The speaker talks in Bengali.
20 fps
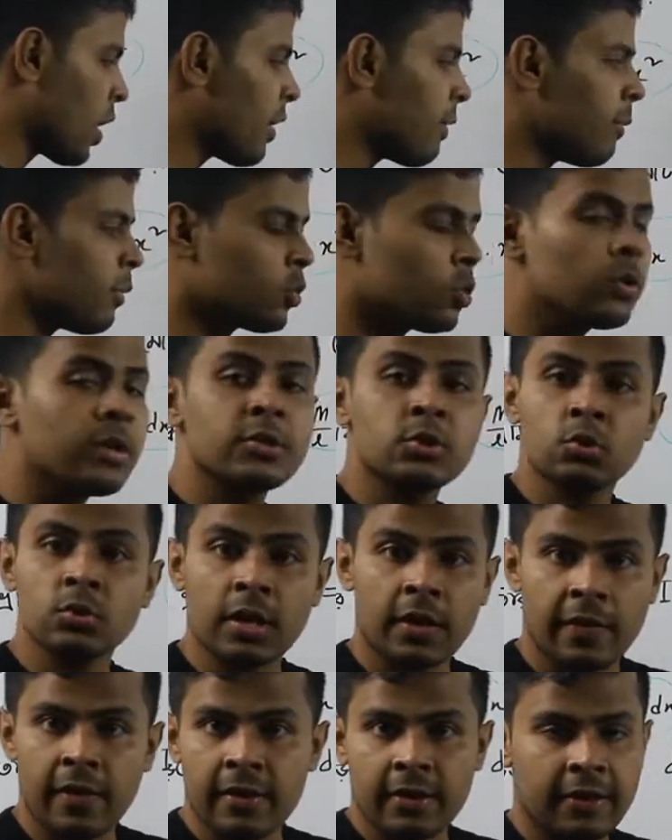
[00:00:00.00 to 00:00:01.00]
করার মতো কিছু
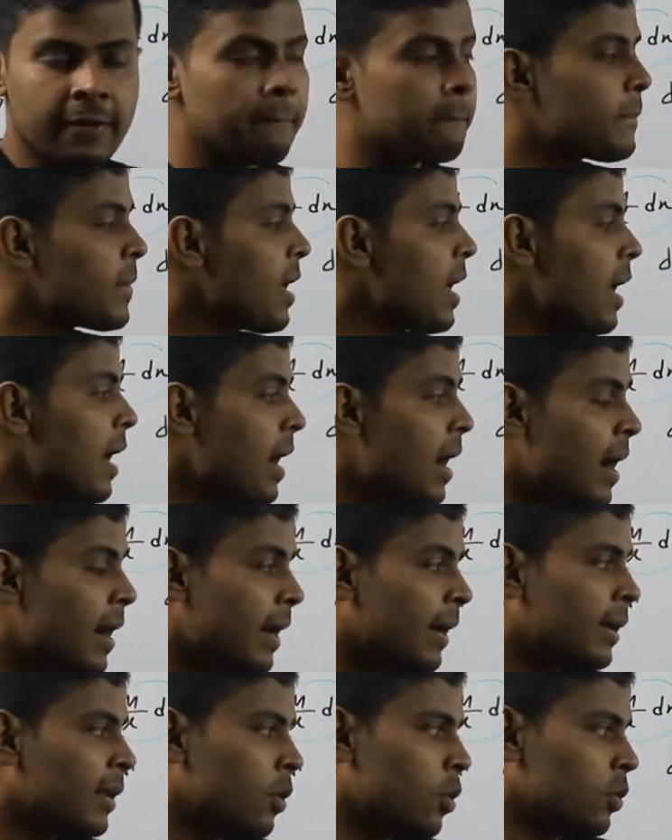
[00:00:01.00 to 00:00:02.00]
না থাকে
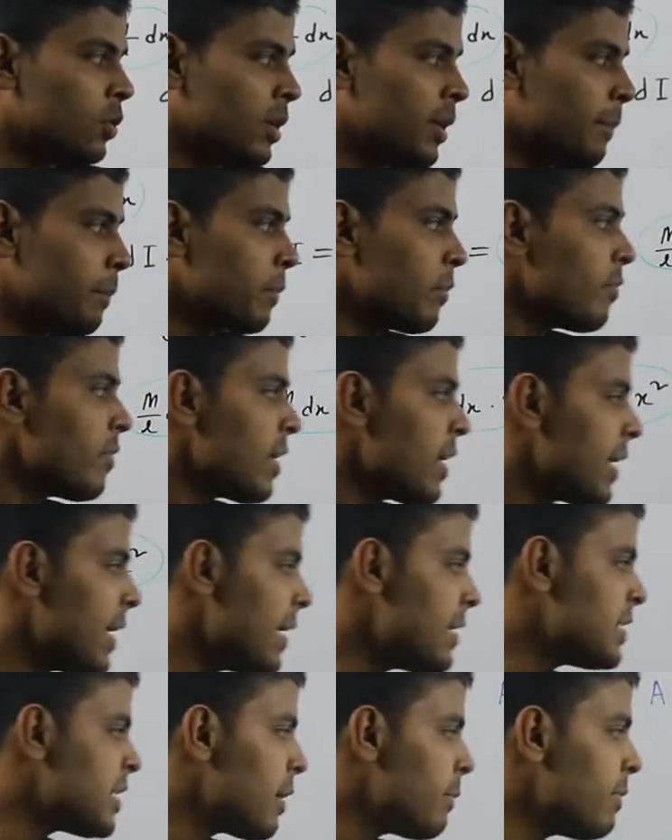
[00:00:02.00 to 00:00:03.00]
আরেকটা কথা
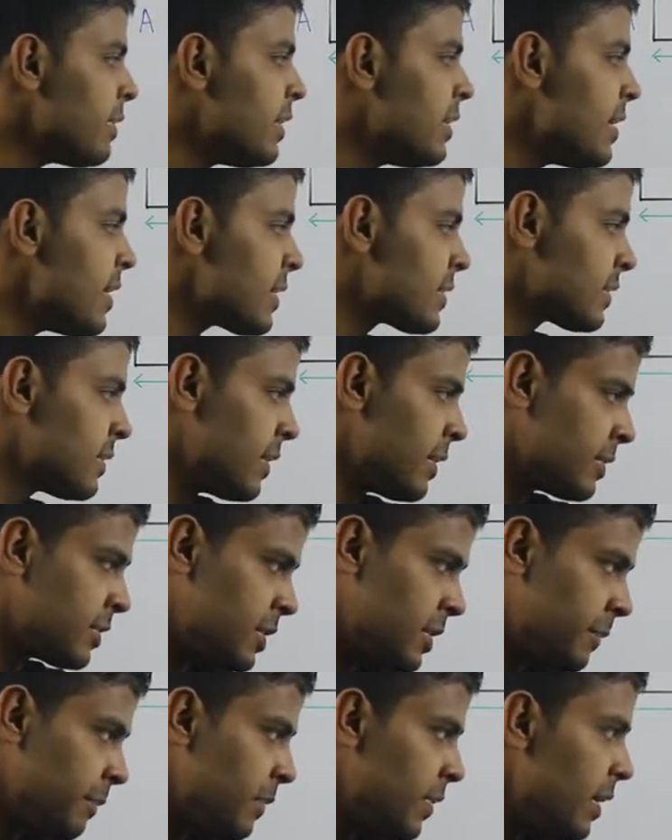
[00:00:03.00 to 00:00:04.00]
এই যে আমি ডিএক্স
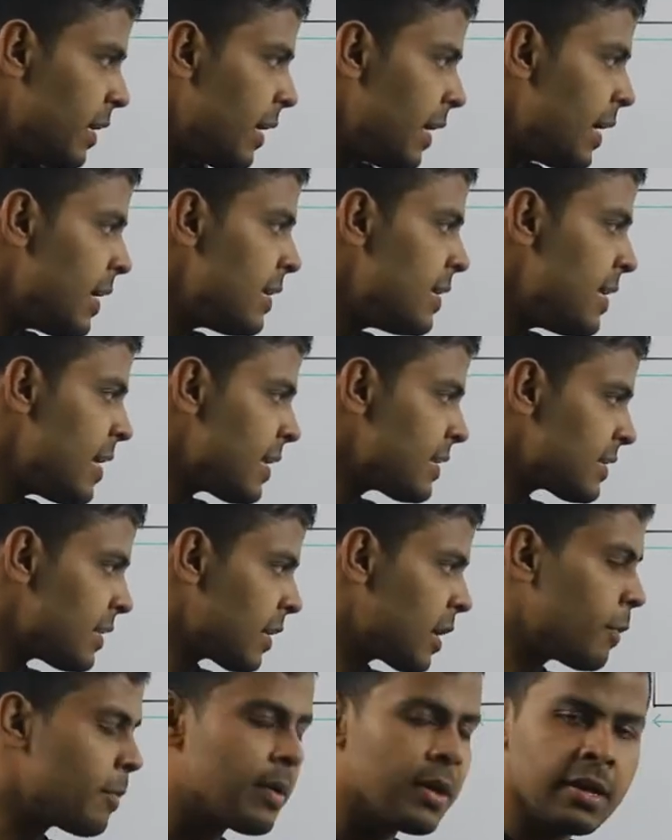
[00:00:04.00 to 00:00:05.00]
লিখছি এই ডিএক্স
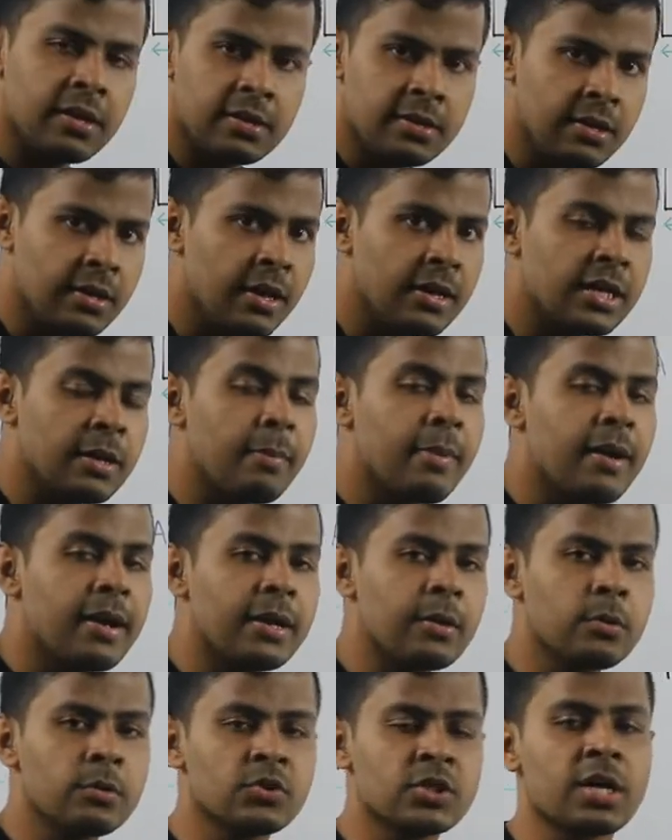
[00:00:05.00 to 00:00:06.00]
লেখার মানে কি এটা
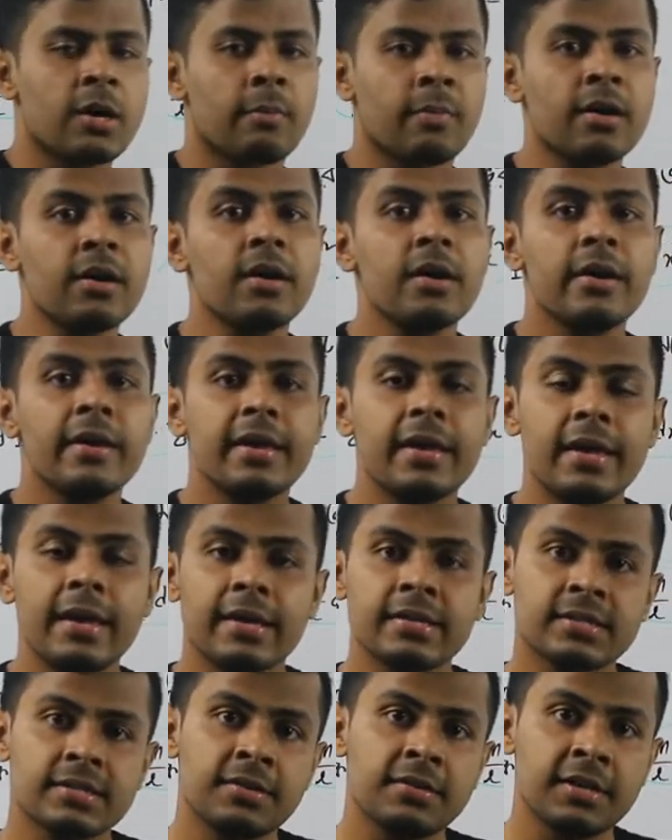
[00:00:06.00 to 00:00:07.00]
মানে হচ্ছে আমরা
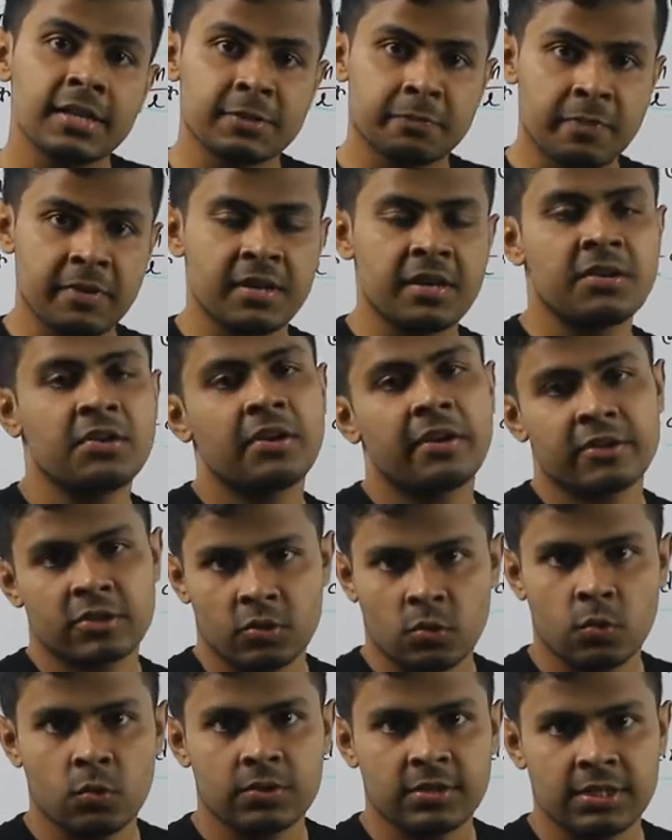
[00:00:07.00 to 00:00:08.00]
এক্সের রেসপেক্টে
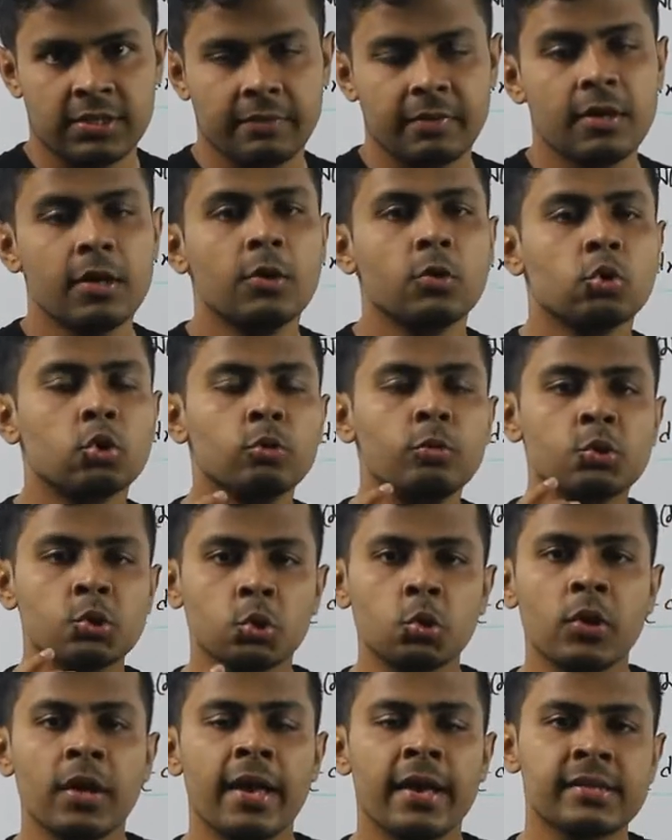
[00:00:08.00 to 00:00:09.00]
ইন্টিগ্রেশন করছি তুমি
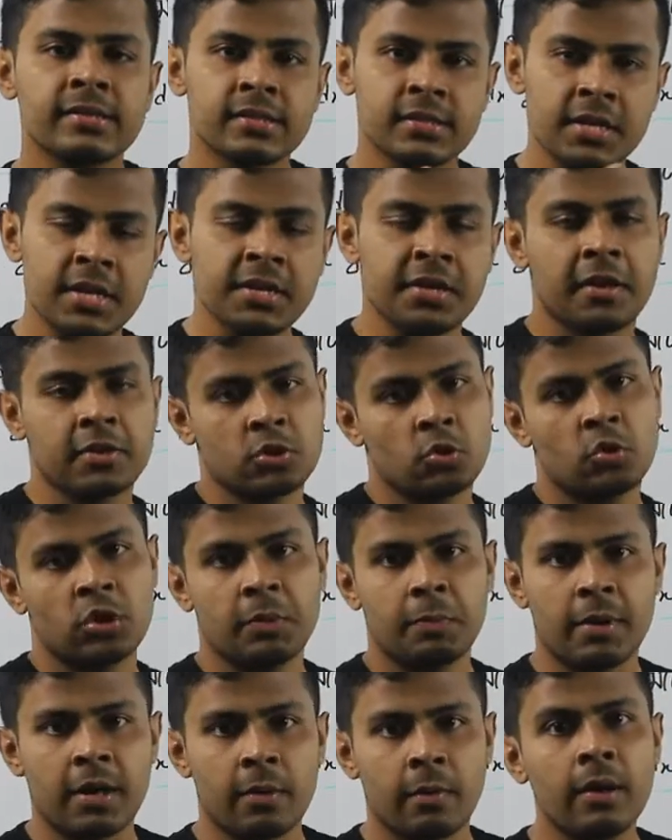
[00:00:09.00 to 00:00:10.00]
শুধু এক্সকে ইন্টিগ্রেশন
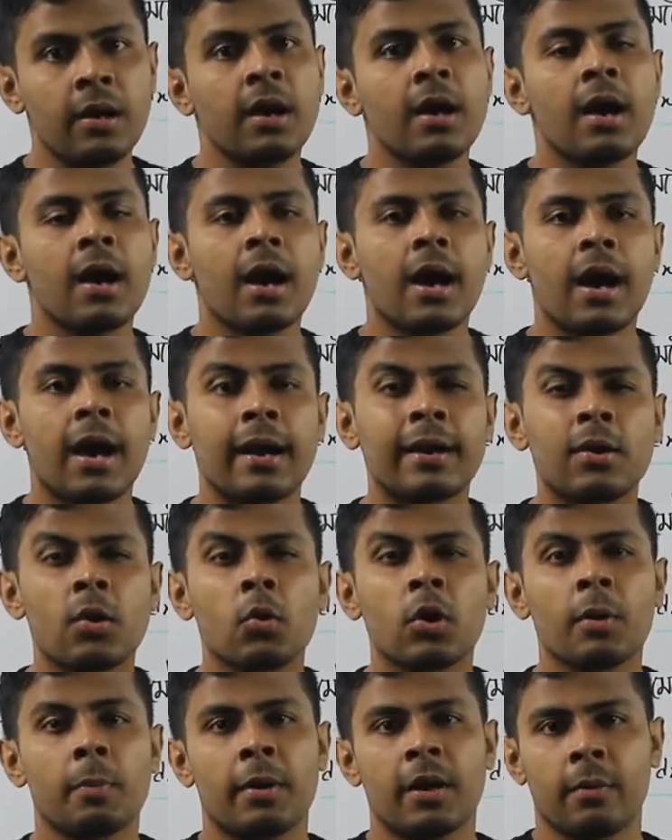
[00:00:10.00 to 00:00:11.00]
করতে পারবা আর
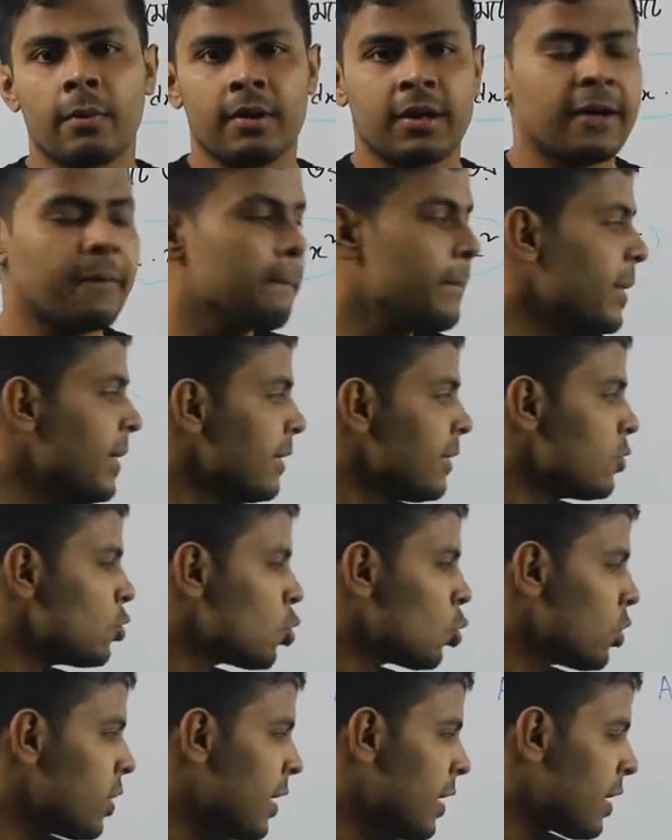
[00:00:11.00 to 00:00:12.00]
কাউকে পারবা না
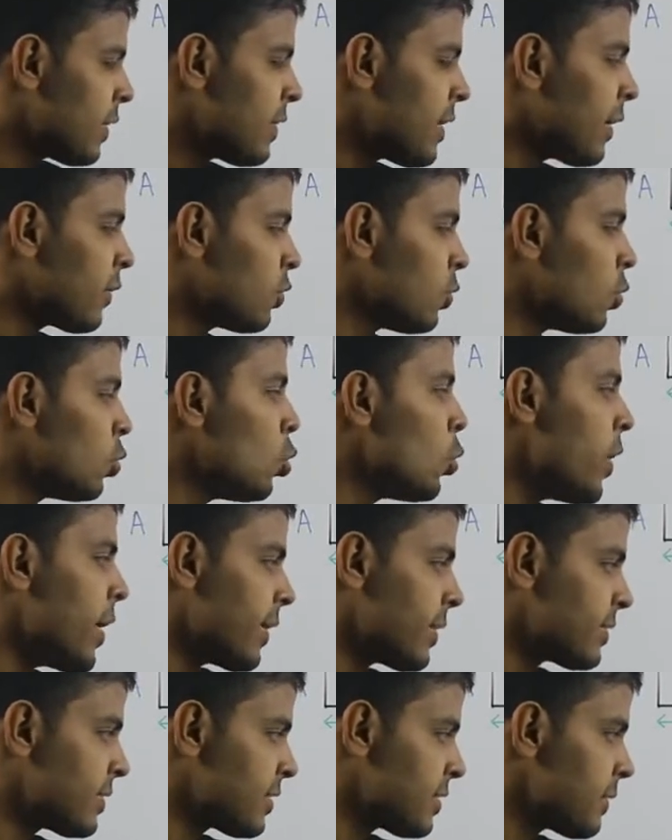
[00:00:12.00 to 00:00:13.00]
যদি এখানে থাকতো টু
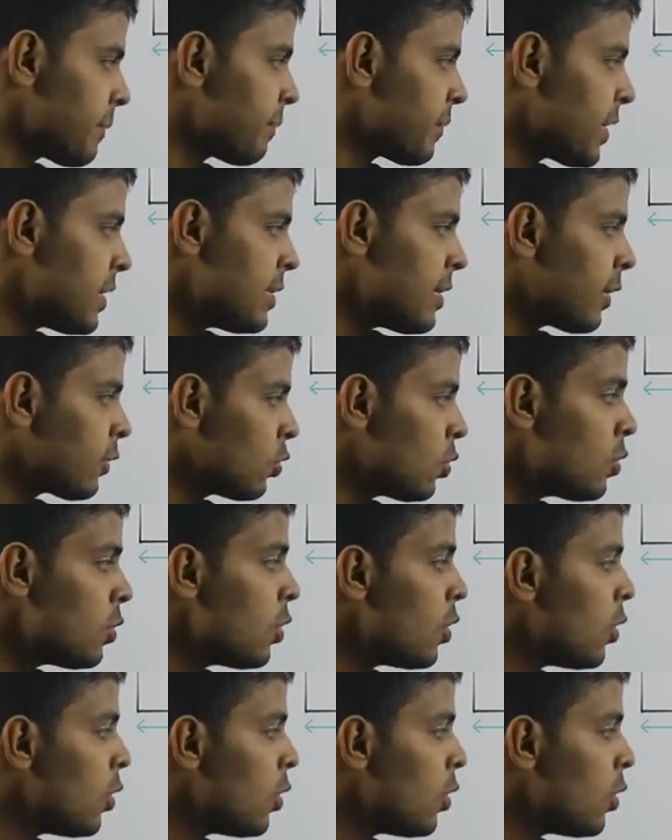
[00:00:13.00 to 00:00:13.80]
এক্স কী থাকতো